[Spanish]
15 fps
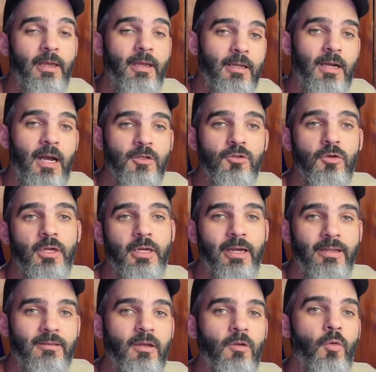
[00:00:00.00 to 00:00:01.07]
es el caso,
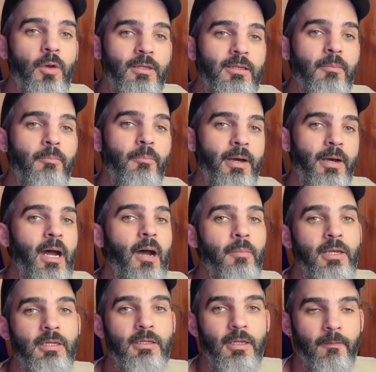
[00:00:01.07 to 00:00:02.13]
crearte cuentas para
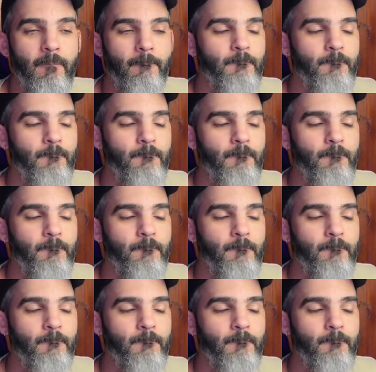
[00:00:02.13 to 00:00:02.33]
Apple ID.